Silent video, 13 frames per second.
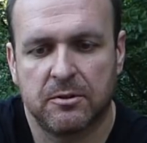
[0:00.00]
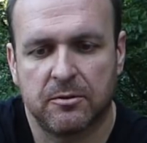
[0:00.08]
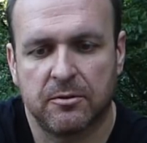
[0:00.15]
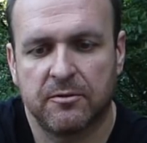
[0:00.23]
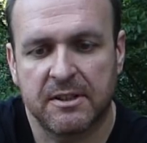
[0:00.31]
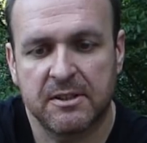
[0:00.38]

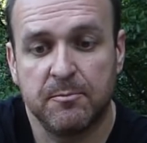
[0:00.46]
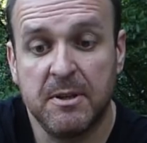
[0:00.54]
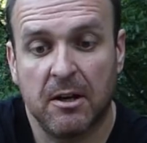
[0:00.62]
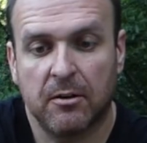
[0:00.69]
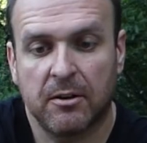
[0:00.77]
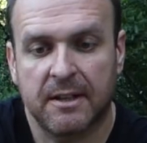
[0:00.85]
Und was
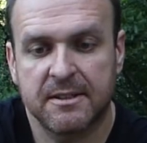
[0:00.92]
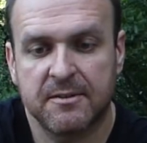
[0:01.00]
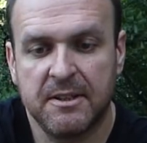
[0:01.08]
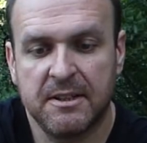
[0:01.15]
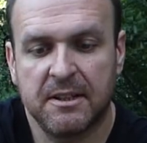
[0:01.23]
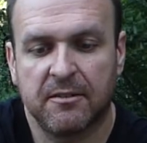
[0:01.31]
mir auch ganz
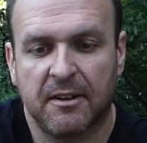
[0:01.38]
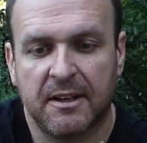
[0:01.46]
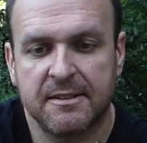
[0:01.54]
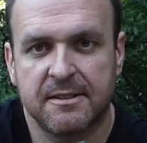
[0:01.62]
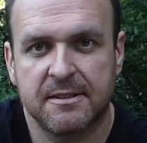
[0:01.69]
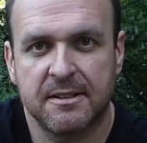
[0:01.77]
wichtig
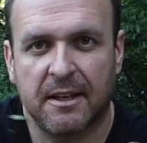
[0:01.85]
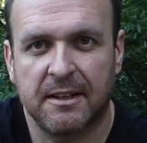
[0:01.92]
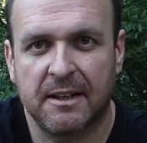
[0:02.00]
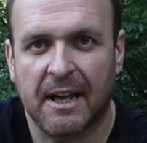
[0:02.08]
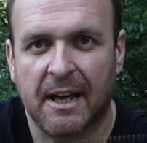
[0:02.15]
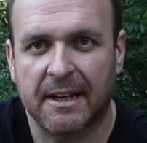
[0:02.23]
war, ist, dass ich
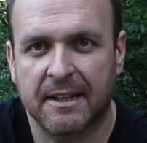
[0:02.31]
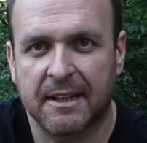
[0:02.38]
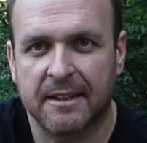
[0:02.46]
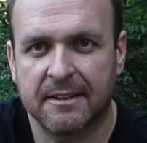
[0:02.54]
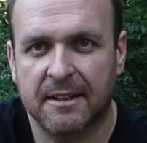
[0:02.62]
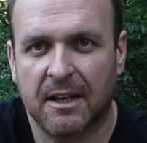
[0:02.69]
eine lange
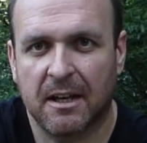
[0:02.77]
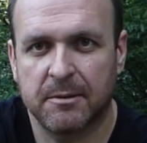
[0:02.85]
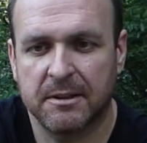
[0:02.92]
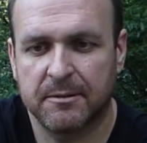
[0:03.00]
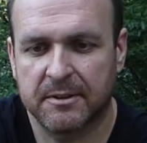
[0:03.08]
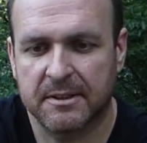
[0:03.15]
Kette
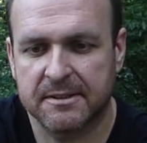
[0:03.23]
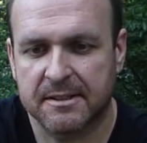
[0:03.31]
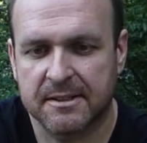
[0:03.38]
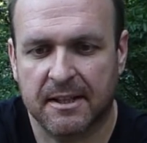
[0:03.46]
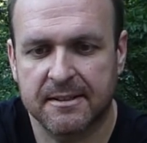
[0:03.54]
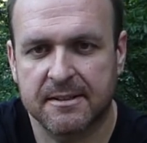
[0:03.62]
habe, dass
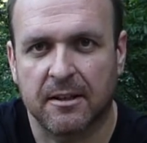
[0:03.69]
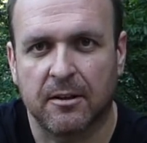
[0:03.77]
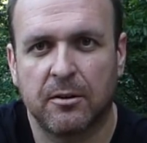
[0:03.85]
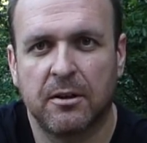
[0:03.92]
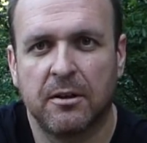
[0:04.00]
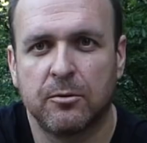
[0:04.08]
das Ganze
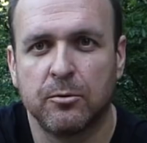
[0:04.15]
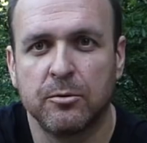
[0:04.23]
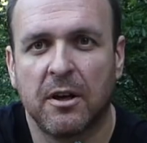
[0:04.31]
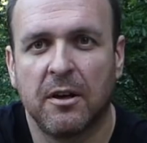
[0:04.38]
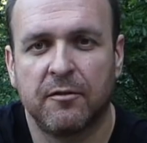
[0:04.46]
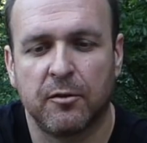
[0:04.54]
auch
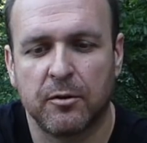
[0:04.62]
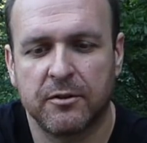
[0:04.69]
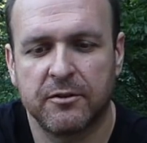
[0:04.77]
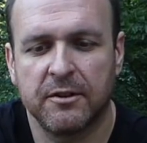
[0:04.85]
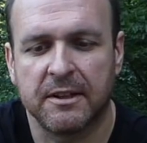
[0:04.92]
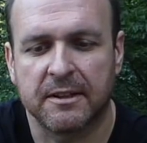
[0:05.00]
gut
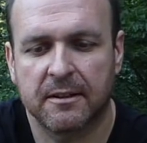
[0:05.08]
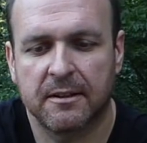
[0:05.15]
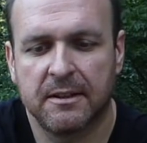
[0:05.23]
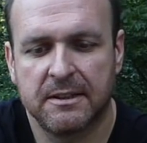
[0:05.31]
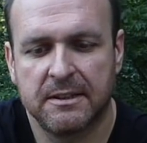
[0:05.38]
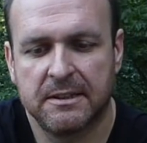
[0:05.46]
funktioniert.
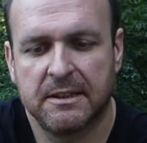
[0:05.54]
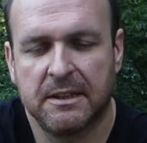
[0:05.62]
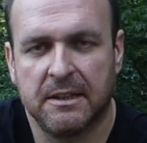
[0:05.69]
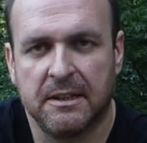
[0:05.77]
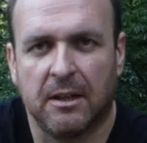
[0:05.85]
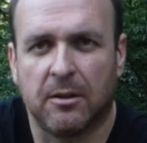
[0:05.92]

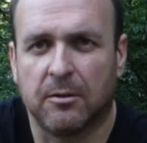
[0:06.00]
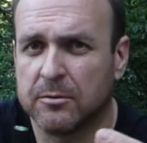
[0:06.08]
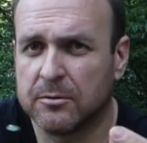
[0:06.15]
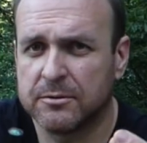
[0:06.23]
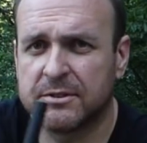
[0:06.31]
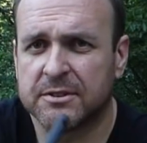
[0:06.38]

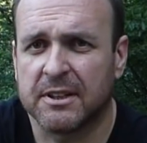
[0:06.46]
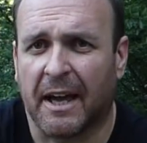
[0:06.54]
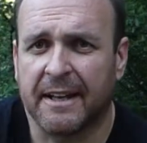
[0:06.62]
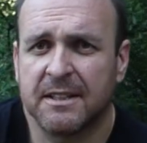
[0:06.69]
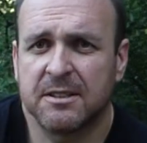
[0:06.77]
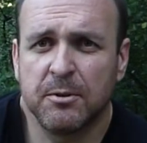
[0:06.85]
Und
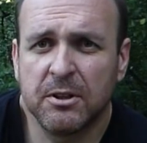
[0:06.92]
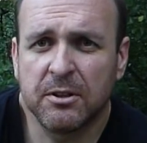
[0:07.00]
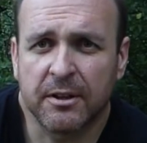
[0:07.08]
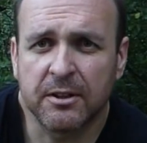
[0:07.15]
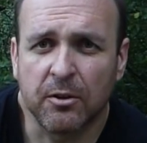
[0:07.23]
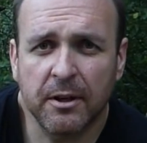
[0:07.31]
eines würde ich
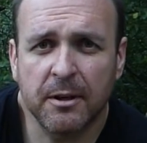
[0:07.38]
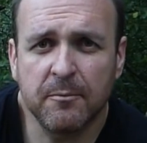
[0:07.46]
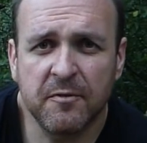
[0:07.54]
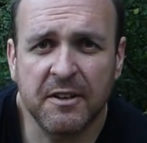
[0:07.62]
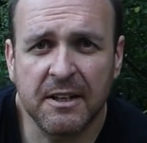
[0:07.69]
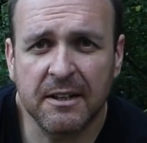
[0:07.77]
euch noch
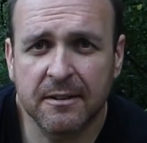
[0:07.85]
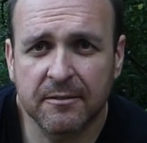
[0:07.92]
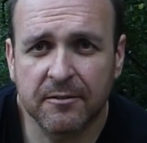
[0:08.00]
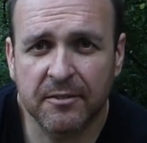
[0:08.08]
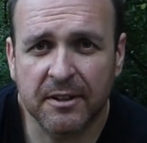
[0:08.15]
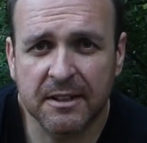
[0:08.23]

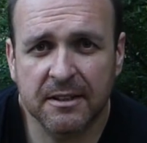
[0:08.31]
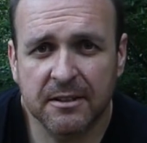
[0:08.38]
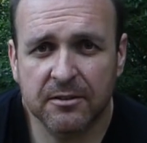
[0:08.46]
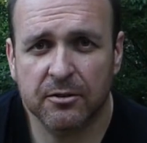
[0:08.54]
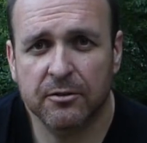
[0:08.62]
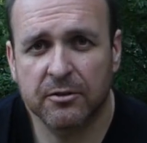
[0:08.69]
empfehlen, wenn
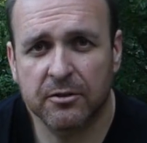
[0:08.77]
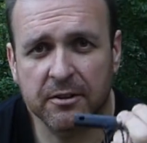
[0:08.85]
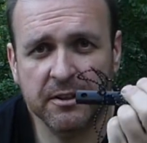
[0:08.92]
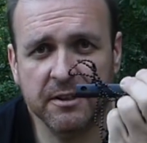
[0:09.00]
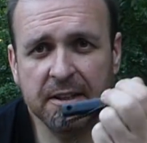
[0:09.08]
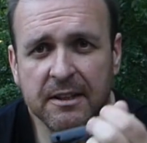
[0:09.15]
ihr schon
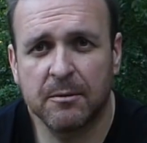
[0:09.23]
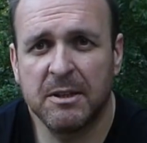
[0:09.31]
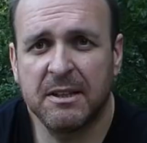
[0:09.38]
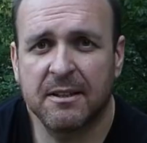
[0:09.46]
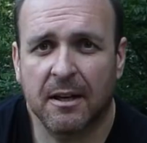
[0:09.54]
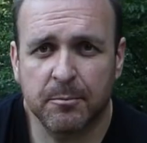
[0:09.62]
solche Dinge
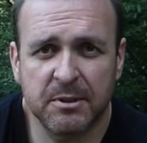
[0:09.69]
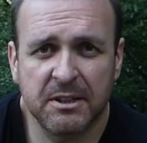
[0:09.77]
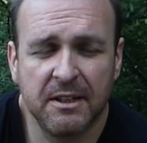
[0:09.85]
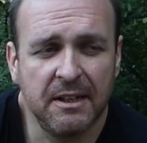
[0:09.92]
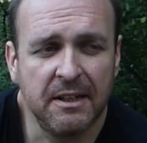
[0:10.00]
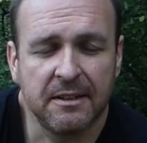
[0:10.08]
mit habt,
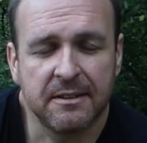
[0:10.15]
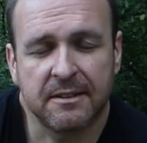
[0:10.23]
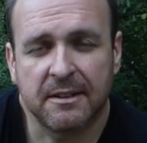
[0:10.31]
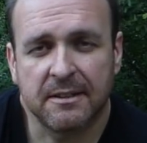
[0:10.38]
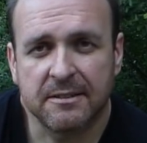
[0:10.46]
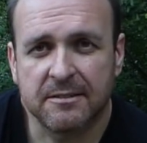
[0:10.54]

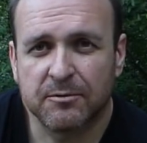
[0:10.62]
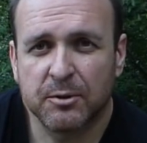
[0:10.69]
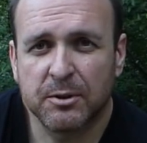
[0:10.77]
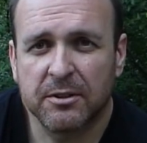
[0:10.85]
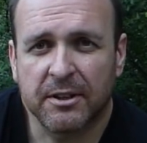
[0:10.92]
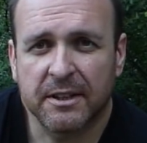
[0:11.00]
dann
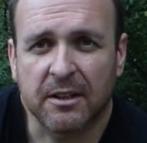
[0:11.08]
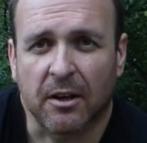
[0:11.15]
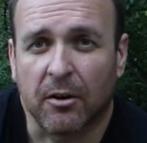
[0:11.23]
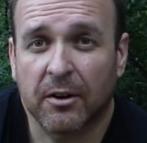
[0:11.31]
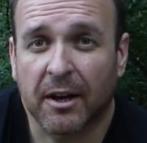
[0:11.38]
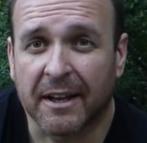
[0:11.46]
würde ich euch
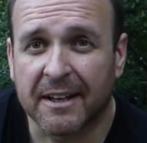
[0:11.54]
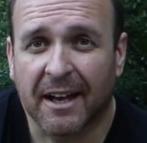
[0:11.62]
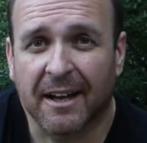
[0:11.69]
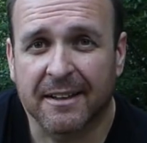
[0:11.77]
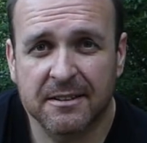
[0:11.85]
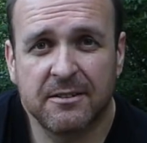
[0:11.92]
auch eine
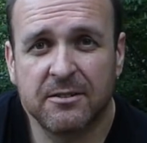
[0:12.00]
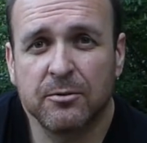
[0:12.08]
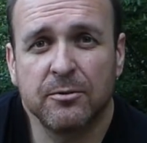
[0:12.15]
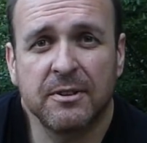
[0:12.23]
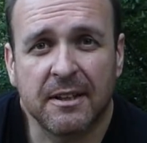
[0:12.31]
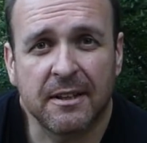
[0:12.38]
Art
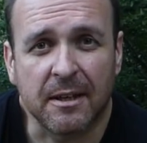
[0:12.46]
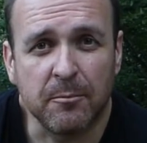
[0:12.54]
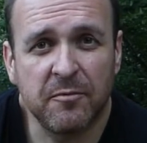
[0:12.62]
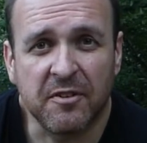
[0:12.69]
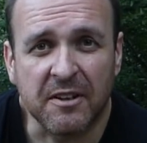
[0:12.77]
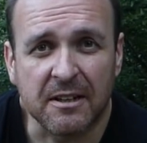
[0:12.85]
Zunder
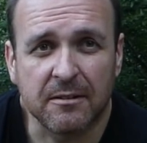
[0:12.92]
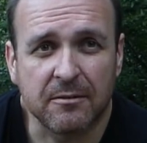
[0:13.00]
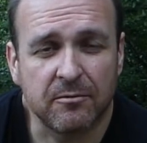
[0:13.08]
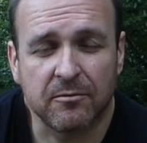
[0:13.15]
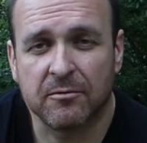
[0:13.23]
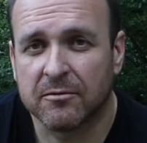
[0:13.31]

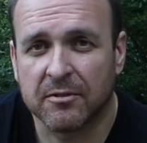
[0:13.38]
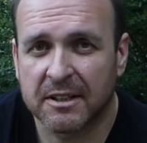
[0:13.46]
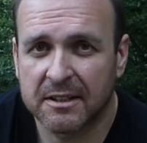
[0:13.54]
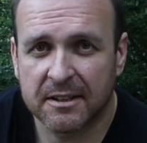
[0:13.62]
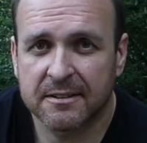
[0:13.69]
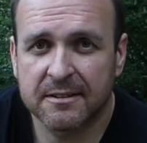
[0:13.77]
empfehlen.
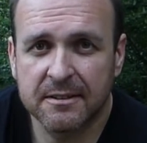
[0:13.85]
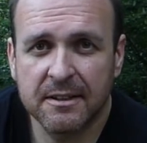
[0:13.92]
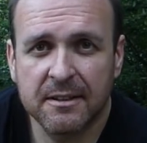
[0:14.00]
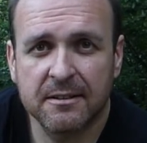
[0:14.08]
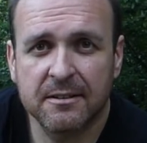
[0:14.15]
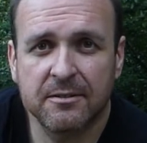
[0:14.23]
Wenn ihr jetzt
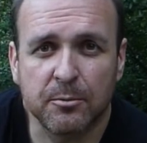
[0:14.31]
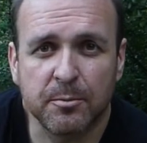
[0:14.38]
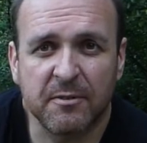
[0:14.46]
nicht so